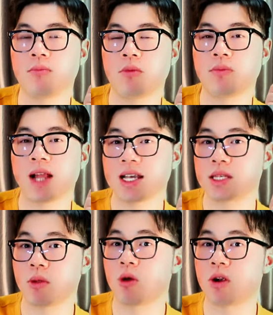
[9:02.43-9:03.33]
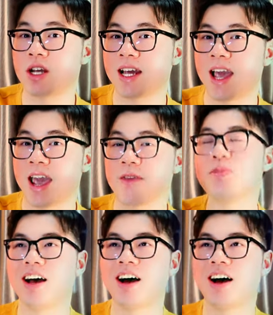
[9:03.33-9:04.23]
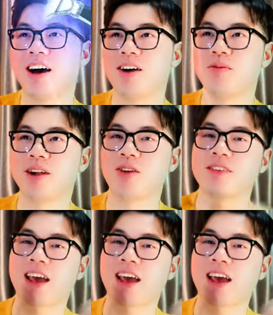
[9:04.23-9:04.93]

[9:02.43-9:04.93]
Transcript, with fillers: Mont Blanc Explorer chẳng hạn. Mình không